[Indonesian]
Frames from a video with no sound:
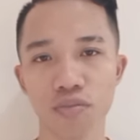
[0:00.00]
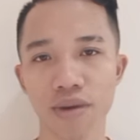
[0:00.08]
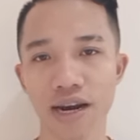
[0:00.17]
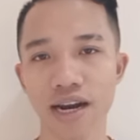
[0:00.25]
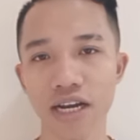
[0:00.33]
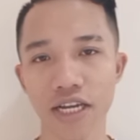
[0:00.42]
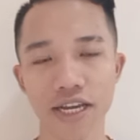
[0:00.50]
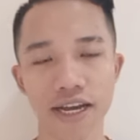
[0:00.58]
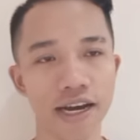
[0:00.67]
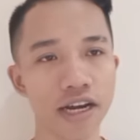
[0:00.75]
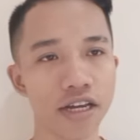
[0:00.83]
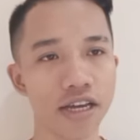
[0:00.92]

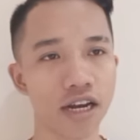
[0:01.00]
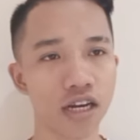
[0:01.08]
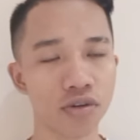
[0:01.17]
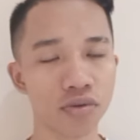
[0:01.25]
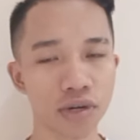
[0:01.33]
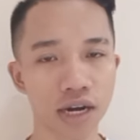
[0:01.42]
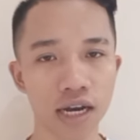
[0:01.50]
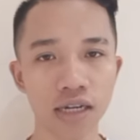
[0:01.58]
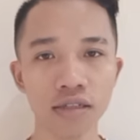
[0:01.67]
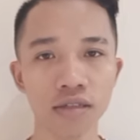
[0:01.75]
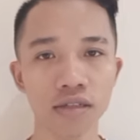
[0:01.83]
maraknya ia lakukan